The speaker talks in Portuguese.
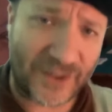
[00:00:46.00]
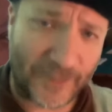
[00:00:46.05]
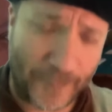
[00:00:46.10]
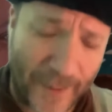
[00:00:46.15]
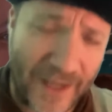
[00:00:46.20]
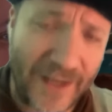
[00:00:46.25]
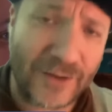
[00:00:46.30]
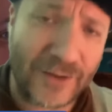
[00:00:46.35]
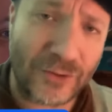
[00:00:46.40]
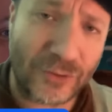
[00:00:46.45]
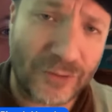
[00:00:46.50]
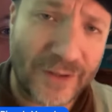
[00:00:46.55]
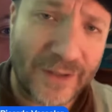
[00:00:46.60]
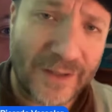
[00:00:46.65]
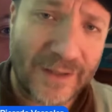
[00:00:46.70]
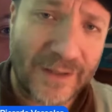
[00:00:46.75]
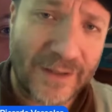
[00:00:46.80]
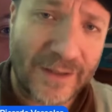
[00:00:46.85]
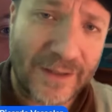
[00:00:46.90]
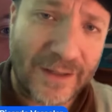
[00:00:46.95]
respeito
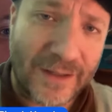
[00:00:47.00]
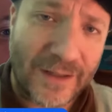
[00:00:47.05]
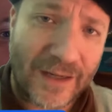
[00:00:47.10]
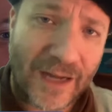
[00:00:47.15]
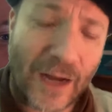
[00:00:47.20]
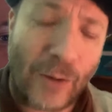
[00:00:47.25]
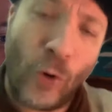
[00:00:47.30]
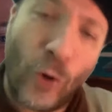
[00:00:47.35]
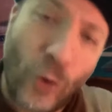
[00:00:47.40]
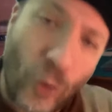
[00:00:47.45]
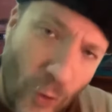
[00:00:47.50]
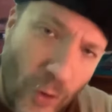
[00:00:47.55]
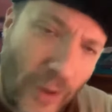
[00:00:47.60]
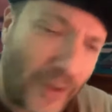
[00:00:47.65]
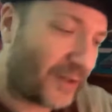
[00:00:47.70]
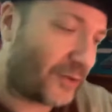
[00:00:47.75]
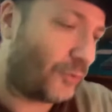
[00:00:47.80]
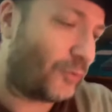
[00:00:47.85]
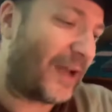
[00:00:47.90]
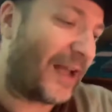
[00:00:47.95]
ao
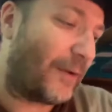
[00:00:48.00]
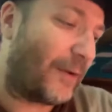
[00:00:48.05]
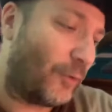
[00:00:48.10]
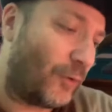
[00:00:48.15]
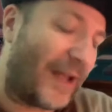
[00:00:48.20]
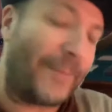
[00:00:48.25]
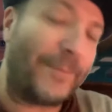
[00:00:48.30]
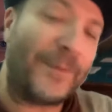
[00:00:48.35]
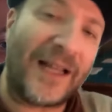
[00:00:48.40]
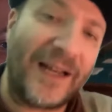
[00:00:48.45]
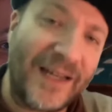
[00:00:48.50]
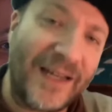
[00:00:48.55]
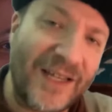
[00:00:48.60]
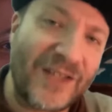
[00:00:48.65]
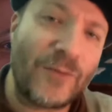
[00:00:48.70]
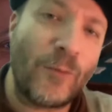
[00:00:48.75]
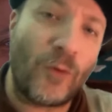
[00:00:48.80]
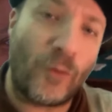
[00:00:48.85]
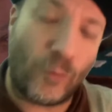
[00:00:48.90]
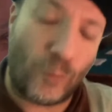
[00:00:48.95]
horror que o, o,
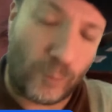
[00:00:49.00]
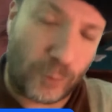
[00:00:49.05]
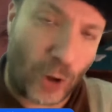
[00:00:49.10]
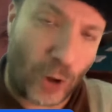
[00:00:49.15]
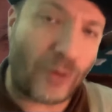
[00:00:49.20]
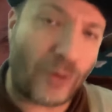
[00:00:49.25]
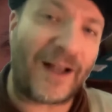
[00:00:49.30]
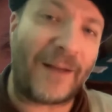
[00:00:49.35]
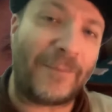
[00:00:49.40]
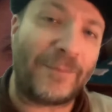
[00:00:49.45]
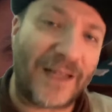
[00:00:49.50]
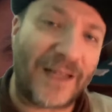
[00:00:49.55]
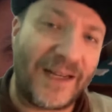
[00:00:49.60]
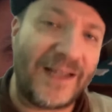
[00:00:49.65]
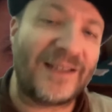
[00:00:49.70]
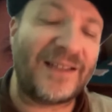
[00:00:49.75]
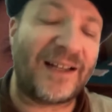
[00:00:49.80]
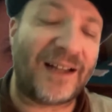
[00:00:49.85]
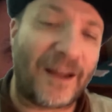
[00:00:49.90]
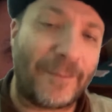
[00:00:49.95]
capitalismo, o bloco
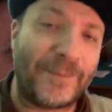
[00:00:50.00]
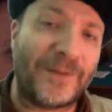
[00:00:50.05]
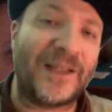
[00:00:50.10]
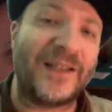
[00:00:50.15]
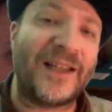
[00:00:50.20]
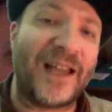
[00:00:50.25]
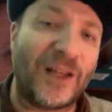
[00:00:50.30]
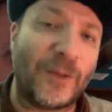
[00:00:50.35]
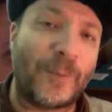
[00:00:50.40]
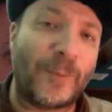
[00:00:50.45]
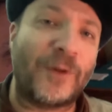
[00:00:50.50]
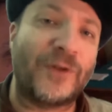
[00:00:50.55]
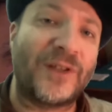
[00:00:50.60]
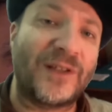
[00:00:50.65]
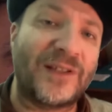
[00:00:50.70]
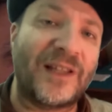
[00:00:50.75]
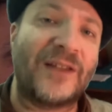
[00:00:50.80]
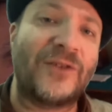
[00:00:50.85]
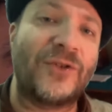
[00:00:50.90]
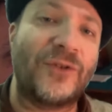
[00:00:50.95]
capitalista capitaneado pelos
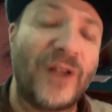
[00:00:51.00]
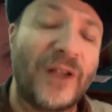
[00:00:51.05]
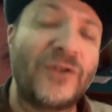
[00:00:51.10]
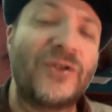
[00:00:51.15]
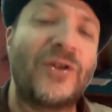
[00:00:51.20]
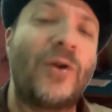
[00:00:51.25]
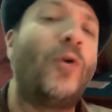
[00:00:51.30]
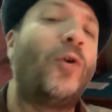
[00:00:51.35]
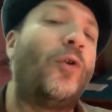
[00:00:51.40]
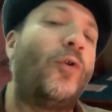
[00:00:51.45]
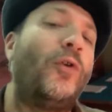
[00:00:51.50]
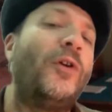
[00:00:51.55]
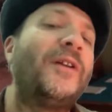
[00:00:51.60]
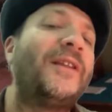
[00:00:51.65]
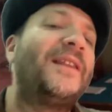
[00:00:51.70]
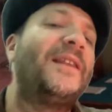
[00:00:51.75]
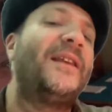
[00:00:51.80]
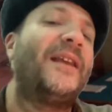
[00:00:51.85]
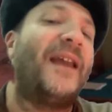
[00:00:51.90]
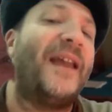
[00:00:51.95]
Estados Unidos, ao
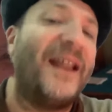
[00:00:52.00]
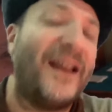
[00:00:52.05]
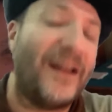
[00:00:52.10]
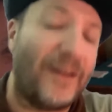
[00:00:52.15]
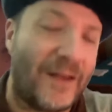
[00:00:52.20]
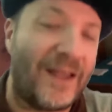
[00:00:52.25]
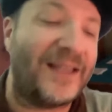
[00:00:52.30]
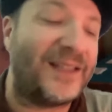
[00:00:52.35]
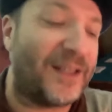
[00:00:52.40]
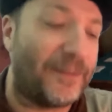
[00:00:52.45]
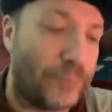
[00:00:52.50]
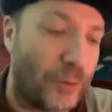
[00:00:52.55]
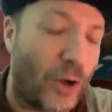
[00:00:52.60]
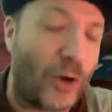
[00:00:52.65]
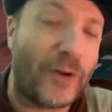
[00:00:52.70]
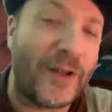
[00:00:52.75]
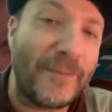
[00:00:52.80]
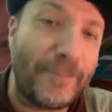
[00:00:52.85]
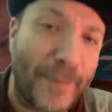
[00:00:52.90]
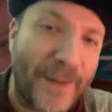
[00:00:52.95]
horror que ele, esse
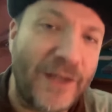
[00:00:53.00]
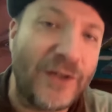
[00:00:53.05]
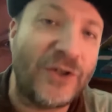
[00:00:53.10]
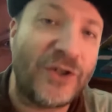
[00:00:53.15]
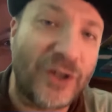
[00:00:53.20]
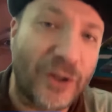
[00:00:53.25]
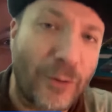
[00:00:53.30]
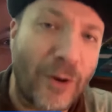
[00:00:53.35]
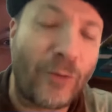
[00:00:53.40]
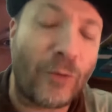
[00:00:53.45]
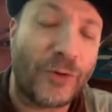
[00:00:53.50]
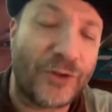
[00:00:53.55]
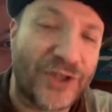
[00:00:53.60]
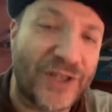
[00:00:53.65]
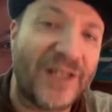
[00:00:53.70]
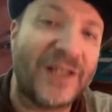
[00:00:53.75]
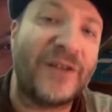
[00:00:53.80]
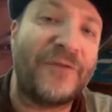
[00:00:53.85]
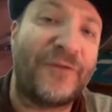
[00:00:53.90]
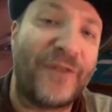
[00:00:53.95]
bloco impingiu a
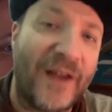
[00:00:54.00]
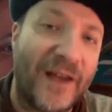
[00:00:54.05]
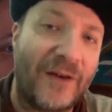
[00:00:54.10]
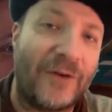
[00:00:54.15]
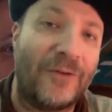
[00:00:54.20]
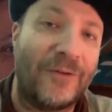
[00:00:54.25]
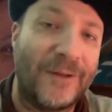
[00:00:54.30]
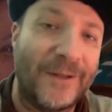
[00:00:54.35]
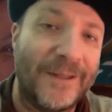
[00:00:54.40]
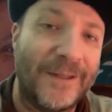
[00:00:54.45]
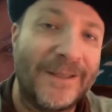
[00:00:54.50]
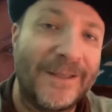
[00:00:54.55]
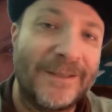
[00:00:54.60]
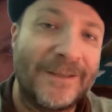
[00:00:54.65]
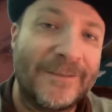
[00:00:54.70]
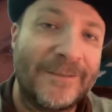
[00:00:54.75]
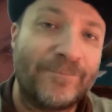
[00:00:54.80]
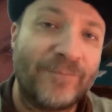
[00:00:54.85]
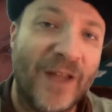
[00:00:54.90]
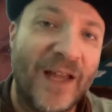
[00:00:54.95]
cortina de ferro,
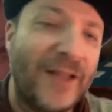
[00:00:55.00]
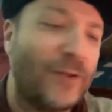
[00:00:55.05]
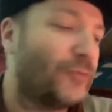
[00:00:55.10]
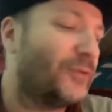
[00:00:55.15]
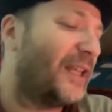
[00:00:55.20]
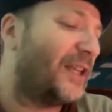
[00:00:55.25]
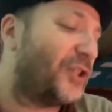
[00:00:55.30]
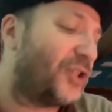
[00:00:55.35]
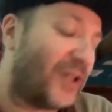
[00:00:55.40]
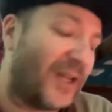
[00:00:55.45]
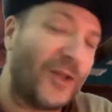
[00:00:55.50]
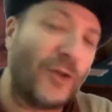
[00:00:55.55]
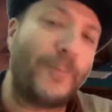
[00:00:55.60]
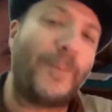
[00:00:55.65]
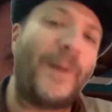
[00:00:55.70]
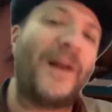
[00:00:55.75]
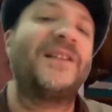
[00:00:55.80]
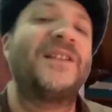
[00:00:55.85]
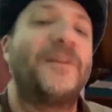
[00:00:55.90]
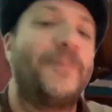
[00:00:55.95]
né, não deixando
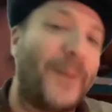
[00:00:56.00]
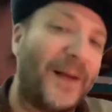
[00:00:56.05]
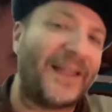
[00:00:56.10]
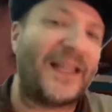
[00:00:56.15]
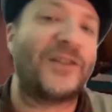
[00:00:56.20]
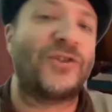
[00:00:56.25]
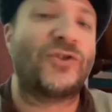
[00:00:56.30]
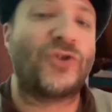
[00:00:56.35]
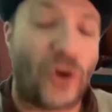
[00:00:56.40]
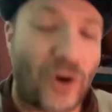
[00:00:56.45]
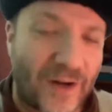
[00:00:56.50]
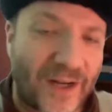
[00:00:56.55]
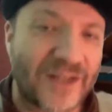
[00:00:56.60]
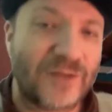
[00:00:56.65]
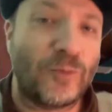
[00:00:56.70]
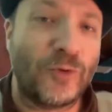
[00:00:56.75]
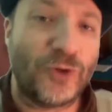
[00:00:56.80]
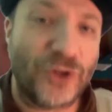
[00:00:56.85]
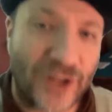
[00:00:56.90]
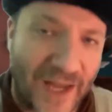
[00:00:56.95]
participar das
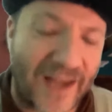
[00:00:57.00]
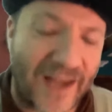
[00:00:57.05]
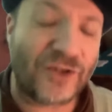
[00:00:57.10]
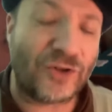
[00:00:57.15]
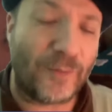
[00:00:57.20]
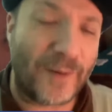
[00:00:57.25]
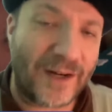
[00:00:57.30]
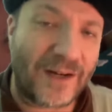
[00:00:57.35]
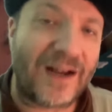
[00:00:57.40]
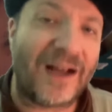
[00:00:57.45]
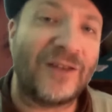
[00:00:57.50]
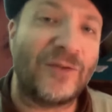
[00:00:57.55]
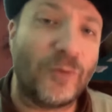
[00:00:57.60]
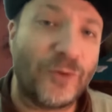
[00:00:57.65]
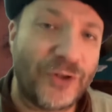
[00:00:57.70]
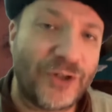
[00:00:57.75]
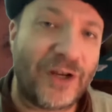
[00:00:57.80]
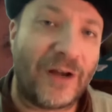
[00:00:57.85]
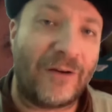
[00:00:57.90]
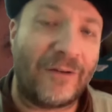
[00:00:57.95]
trocas mundiais do mercado
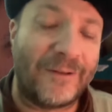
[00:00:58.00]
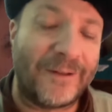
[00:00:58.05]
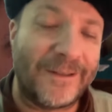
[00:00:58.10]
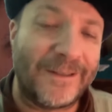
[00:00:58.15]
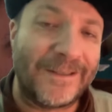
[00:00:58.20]
mundial.